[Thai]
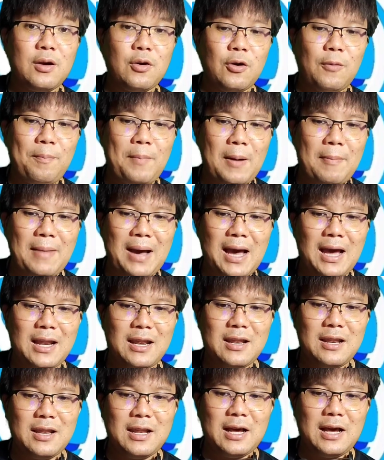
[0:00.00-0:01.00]
งบประมาณ
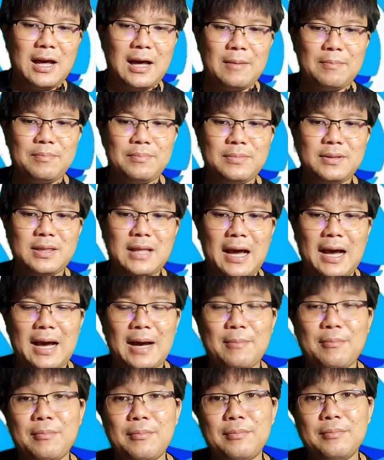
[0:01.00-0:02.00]
นะครับตา
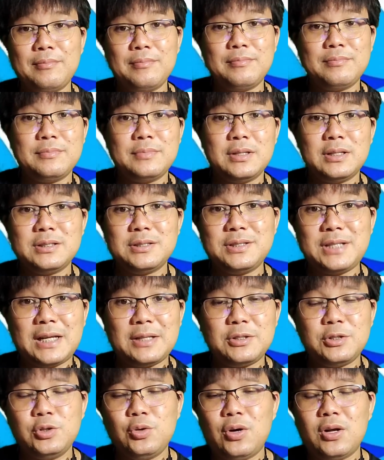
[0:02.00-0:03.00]
มสั
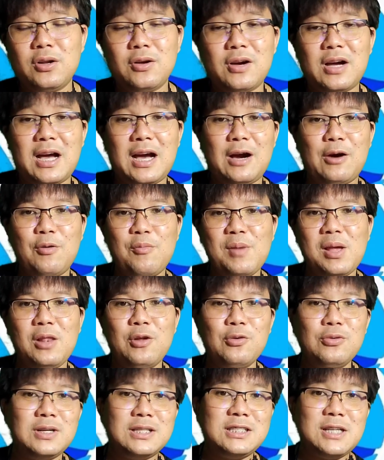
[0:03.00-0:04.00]
ดส่วนของเขาไม่
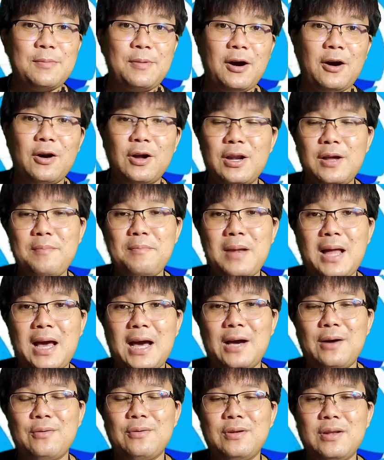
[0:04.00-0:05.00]
รู้ว่าจะพอหรือเป
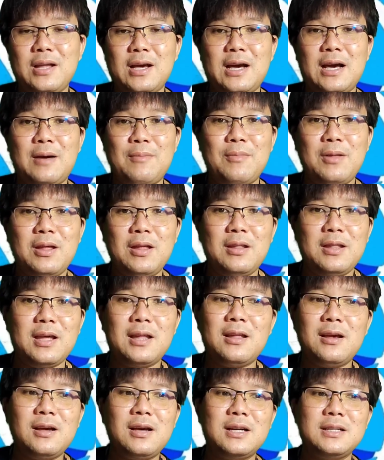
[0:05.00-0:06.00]
ล่านะครับแต่
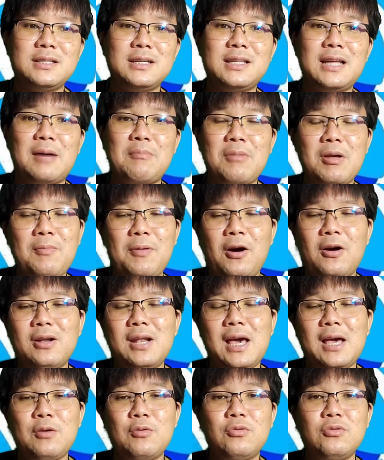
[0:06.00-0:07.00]
ถ้าเกิดจะทำไม่พอ
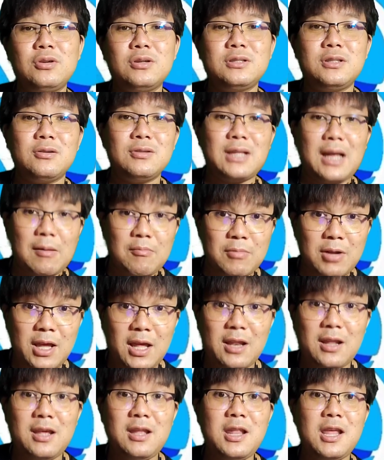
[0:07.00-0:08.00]
ได้คุณก็ต้องทำเหรี
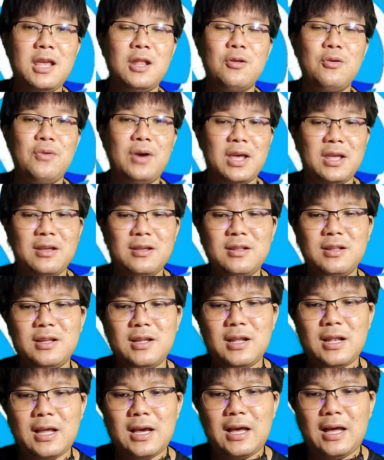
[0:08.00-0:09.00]
ยญให้ดีด้วย
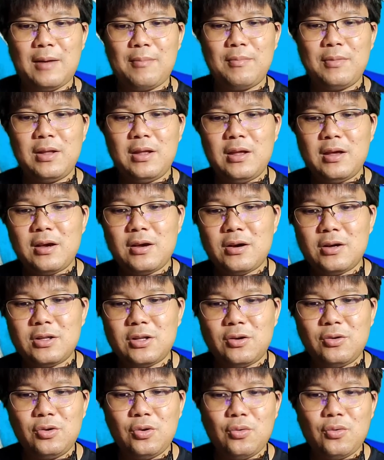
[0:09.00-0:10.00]
นะครับก็
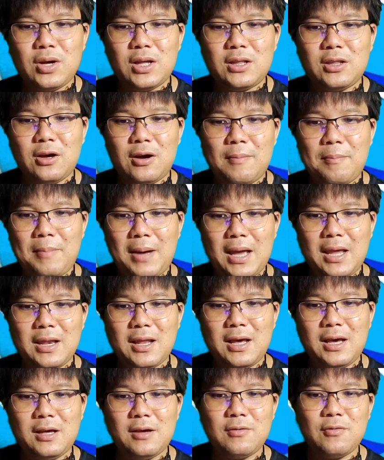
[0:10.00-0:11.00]
ต้องดูกันต่อไป
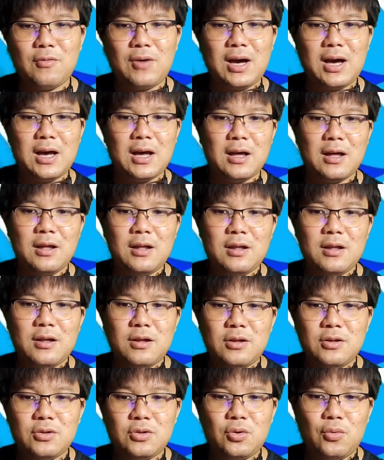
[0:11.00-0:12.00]
นะว่า
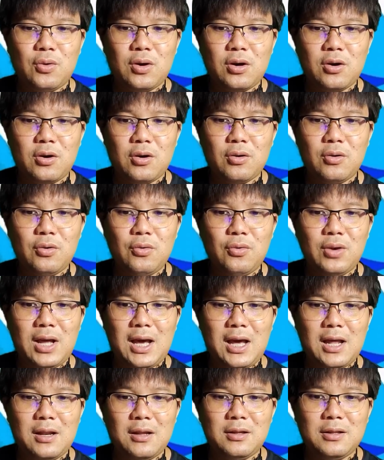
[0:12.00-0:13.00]
ตัวของ
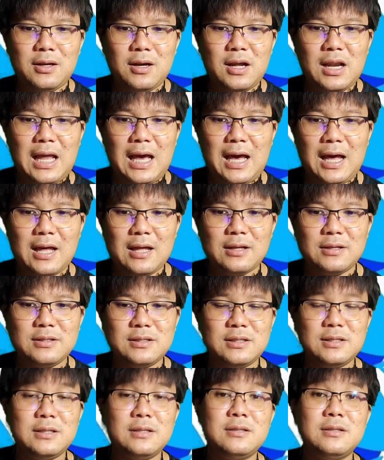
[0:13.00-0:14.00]
Luna หรือ Terra
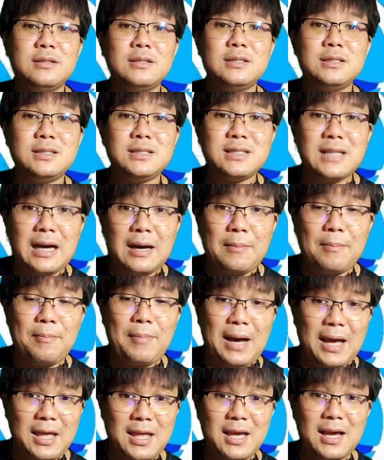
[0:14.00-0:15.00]
จะ
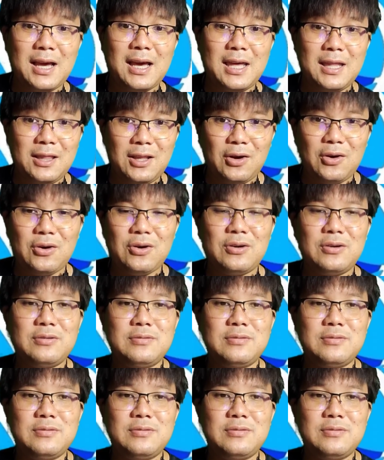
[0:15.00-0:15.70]
ไปยังไงต่อ